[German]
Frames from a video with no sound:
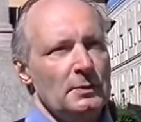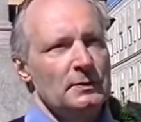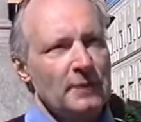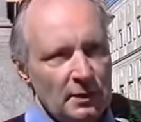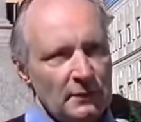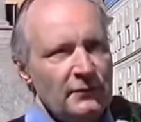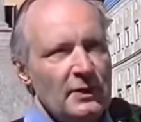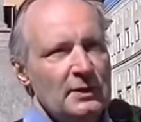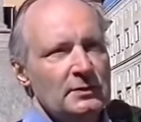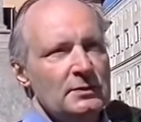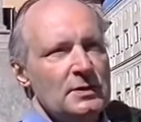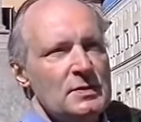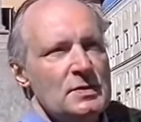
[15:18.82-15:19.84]
Dann
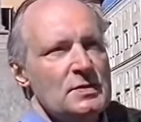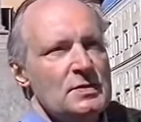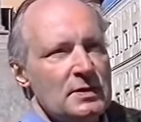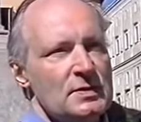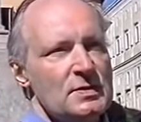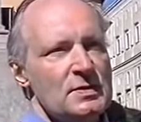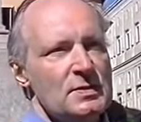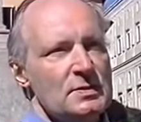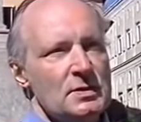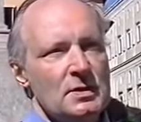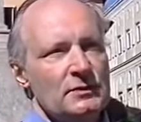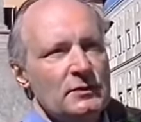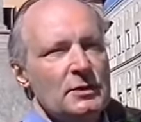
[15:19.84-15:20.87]
werden diese Sätze,
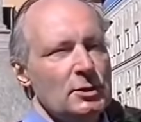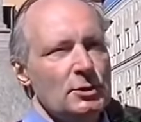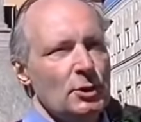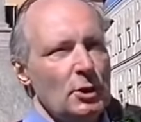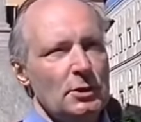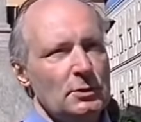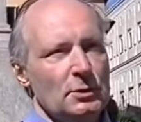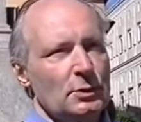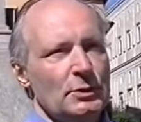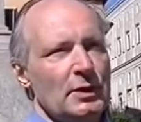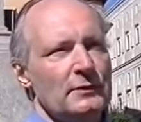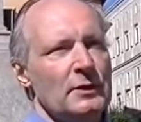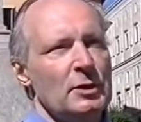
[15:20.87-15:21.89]
die wie Knochen
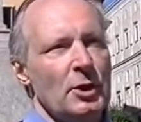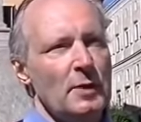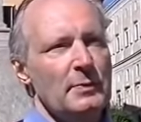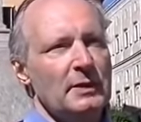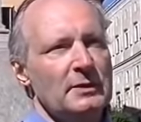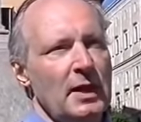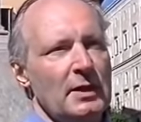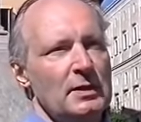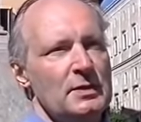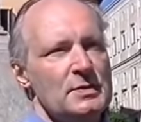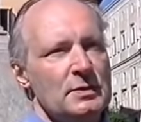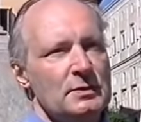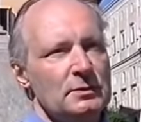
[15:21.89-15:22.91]
oder wie
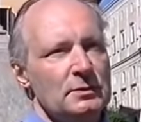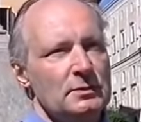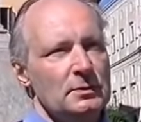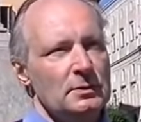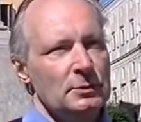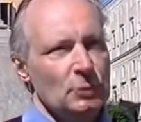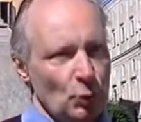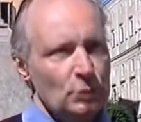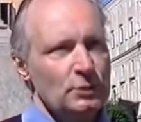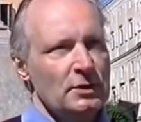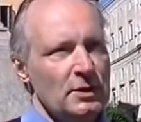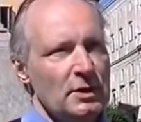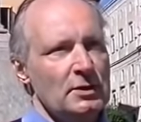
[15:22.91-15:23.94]
Körperteile sind,
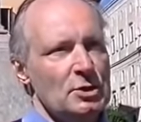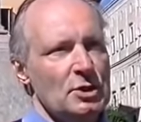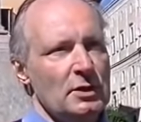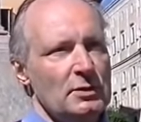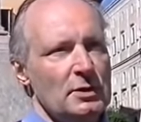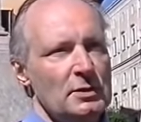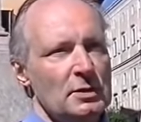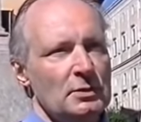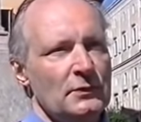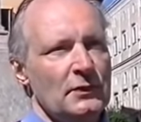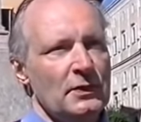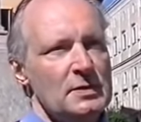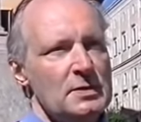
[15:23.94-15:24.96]
tote Gegenstände
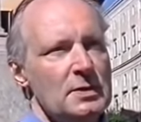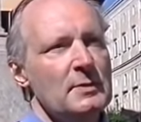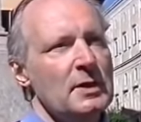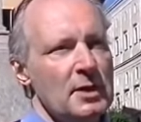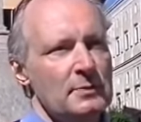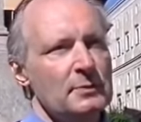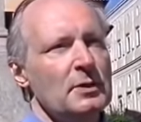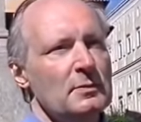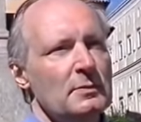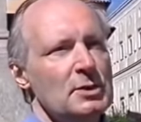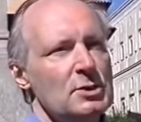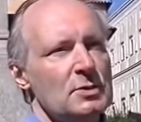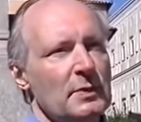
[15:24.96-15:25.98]
jedenfalls, dem lebenden
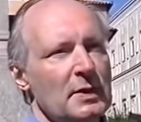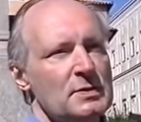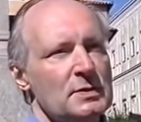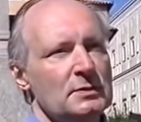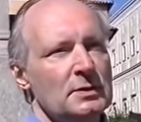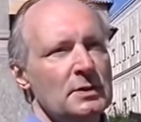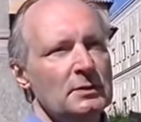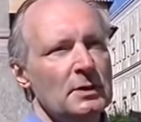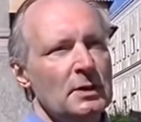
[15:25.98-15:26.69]
Menschen präsentiert.